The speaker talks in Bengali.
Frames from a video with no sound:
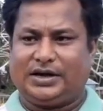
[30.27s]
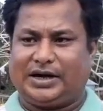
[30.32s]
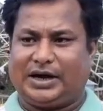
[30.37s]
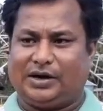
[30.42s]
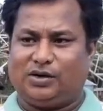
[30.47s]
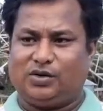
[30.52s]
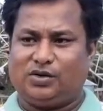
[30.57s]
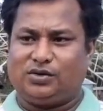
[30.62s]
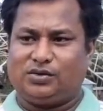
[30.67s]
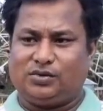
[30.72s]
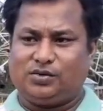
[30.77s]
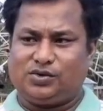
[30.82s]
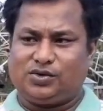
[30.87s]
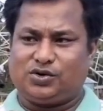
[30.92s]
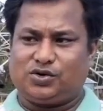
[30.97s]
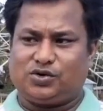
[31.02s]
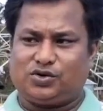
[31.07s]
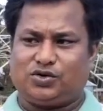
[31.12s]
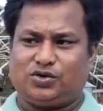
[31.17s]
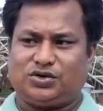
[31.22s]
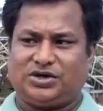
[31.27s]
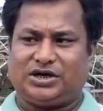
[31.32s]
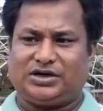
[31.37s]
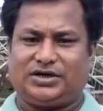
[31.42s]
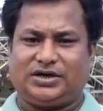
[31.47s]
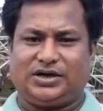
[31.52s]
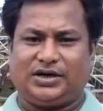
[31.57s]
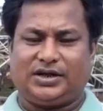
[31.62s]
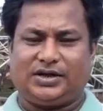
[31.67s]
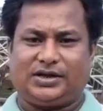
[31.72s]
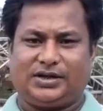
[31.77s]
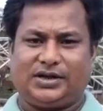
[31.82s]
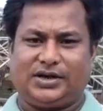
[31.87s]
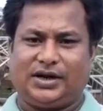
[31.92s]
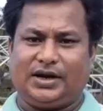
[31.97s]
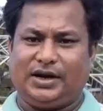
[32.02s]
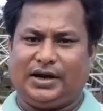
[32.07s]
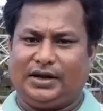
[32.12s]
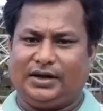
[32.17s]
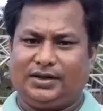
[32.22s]
কারণ শস্য চাষের ক্ষেত্রে
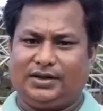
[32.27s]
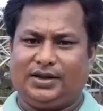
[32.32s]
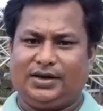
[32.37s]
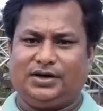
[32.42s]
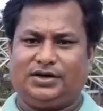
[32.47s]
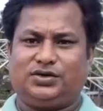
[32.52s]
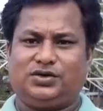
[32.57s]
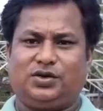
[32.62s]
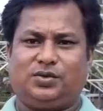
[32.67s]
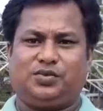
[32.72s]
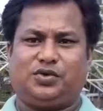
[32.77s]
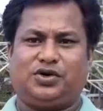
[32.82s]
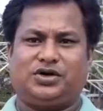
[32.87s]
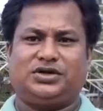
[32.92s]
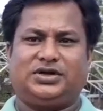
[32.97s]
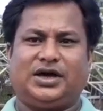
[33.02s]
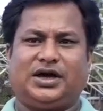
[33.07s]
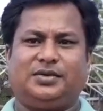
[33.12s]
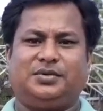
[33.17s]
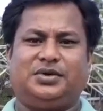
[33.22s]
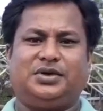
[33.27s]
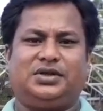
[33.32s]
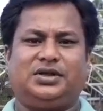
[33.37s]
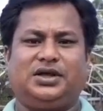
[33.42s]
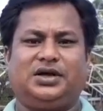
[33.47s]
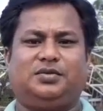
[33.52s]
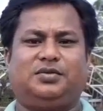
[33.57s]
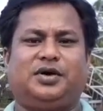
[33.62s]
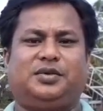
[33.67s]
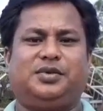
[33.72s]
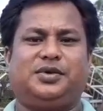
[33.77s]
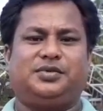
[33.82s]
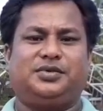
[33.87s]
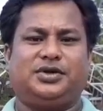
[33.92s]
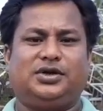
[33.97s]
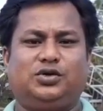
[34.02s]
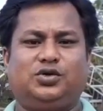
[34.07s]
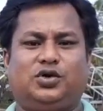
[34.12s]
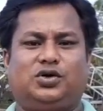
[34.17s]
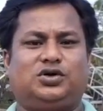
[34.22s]
নির্দিষ্ট পর্যায় ভিত্তিকভাবে
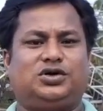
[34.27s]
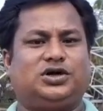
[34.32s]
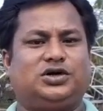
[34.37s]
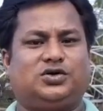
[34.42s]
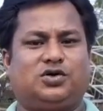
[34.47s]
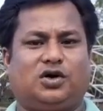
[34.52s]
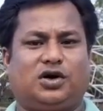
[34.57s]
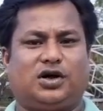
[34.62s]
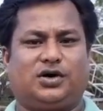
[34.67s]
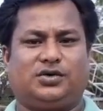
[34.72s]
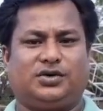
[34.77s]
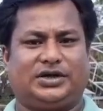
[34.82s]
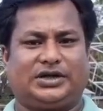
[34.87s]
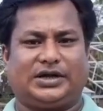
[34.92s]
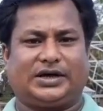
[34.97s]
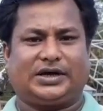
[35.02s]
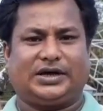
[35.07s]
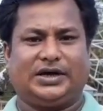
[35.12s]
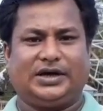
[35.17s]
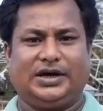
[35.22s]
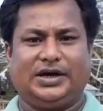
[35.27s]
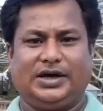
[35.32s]
আমাদের জলসেচ করা হয়ে থাকে